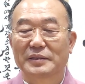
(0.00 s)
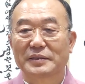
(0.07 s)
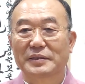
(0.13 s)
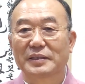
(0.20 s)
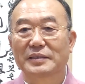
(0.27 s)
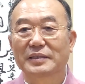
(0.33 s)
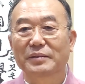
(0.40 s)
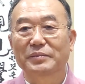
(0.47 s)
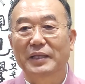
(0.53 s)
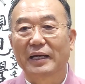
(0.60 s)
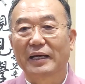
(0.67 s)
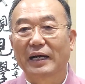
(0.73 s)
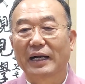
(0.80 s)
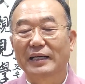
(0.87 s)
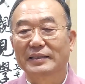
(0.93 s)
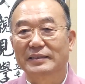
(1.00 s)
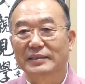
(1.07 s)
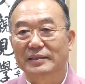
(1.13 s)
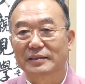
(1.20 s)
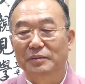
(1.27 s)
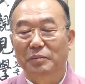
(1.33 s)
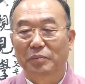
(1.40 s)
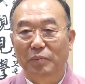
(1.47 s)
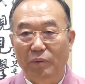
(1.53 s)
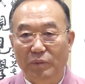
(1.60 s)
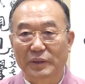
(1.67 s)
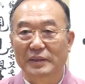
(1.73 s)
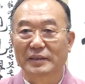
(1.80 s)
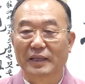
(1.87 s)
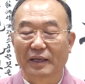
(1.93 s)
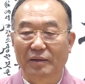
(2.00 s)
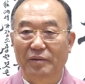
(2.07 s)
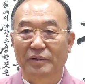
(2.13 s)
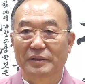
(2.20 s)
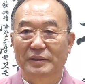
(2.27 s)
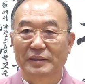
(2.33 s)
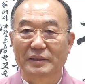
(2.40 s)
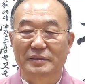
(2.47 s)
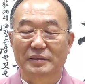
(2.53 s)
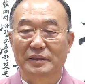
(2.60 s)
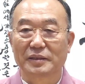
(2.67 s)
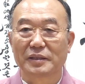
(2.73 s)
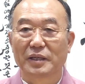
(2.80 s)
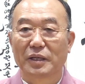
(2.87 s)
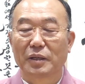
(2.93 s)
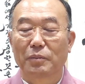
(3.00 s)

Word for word: 직접 내가 한 것은 복이 되고 그래서